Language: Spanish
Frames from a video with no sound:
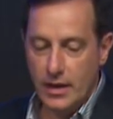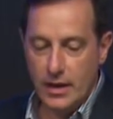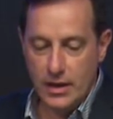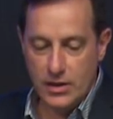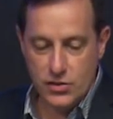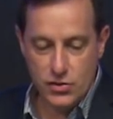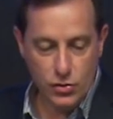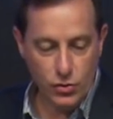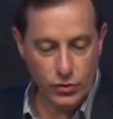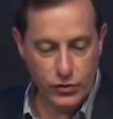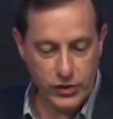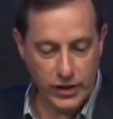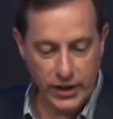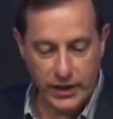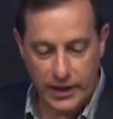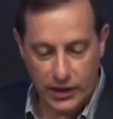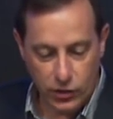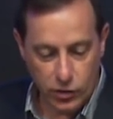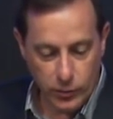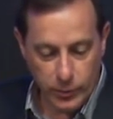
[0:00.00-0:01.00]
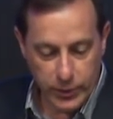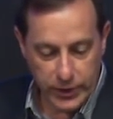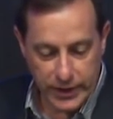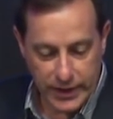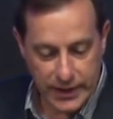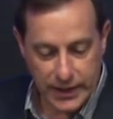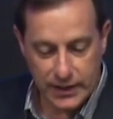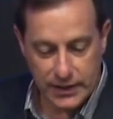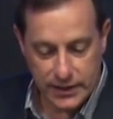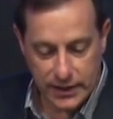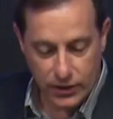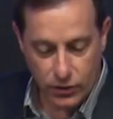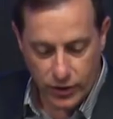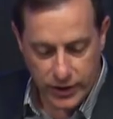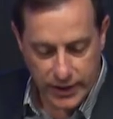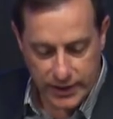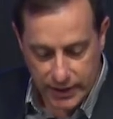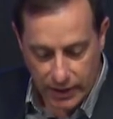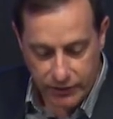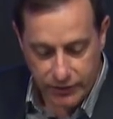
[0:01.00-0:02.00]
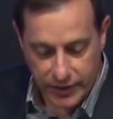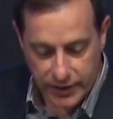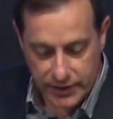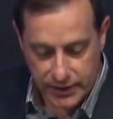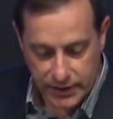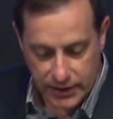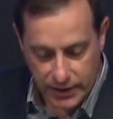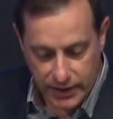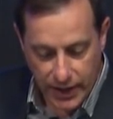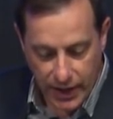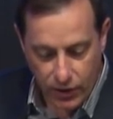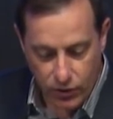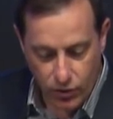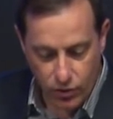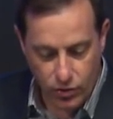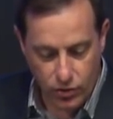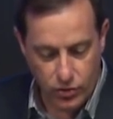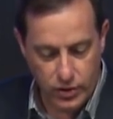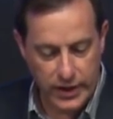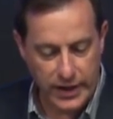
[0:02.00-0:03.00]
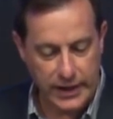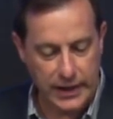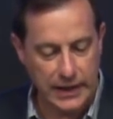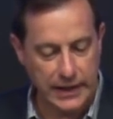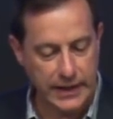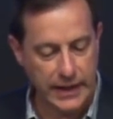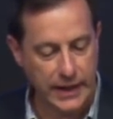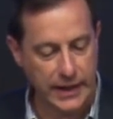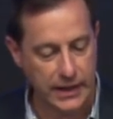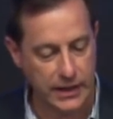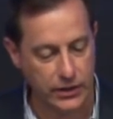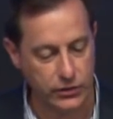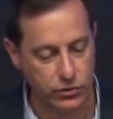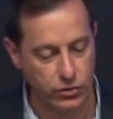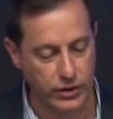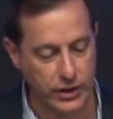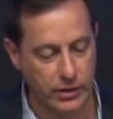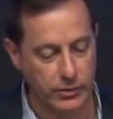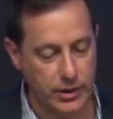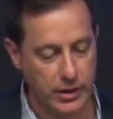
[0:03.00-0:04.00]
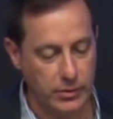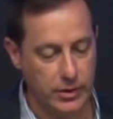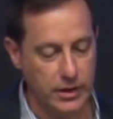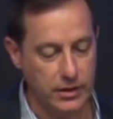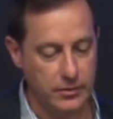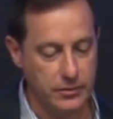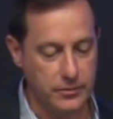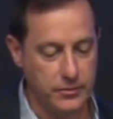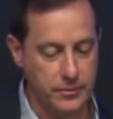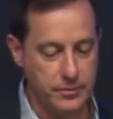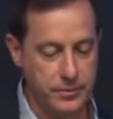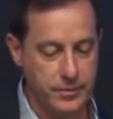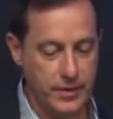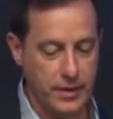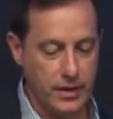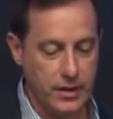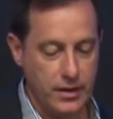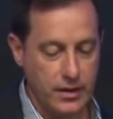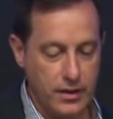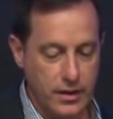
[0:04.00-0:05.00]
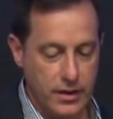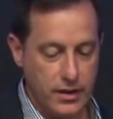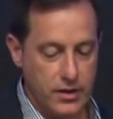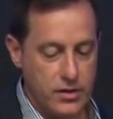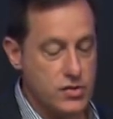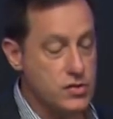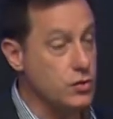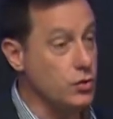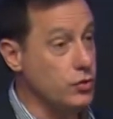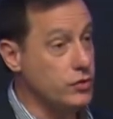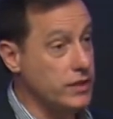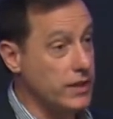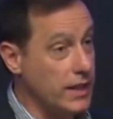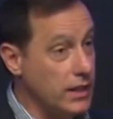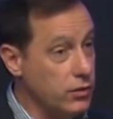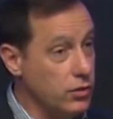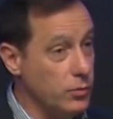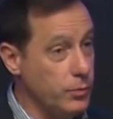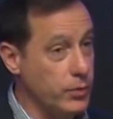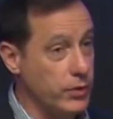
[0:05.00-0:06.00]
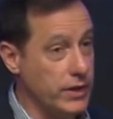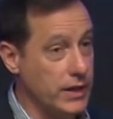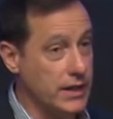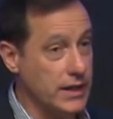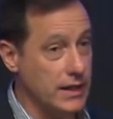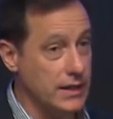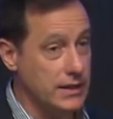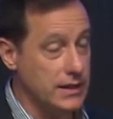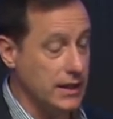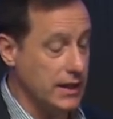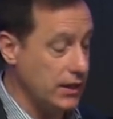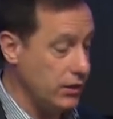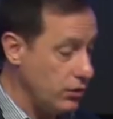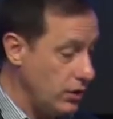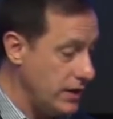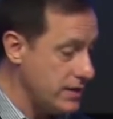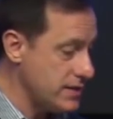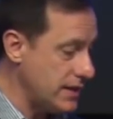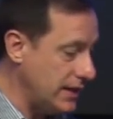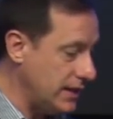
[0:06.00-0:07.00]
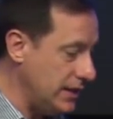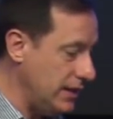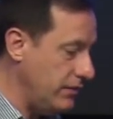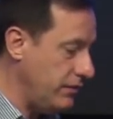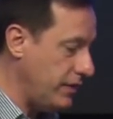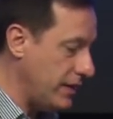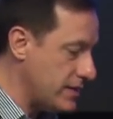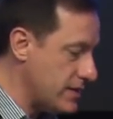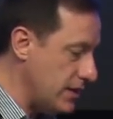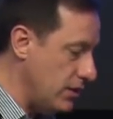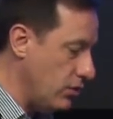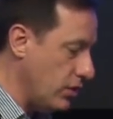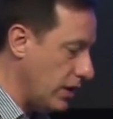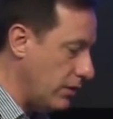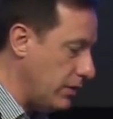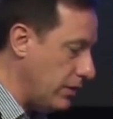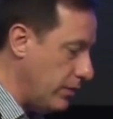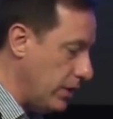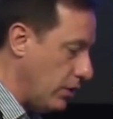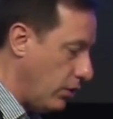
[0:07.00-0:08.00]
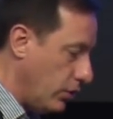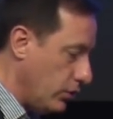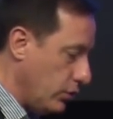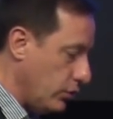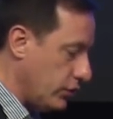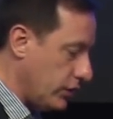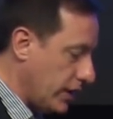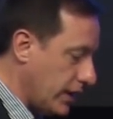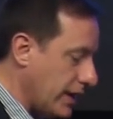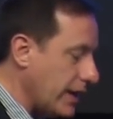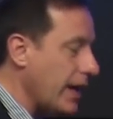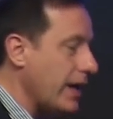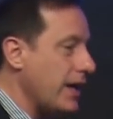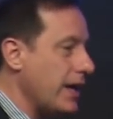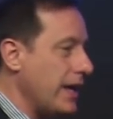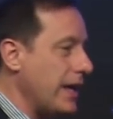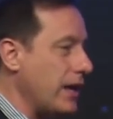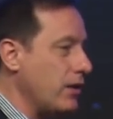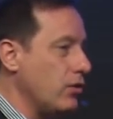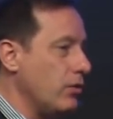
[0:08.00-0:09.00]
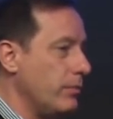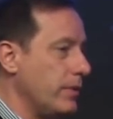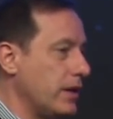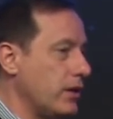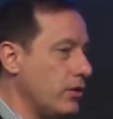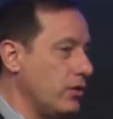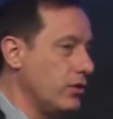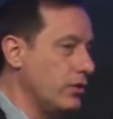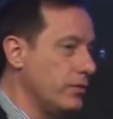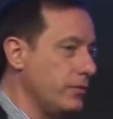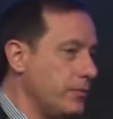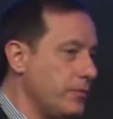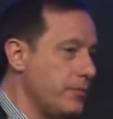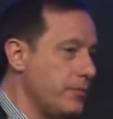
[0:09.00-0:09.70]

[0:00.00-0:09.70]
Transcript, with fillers: Si usted es del grupo de gente de los que está fastidiado con la realidad que les toca vivir, si usted es del grupo de gente que no le satisface lo que vive hoy y usted crea que hay algo mejor,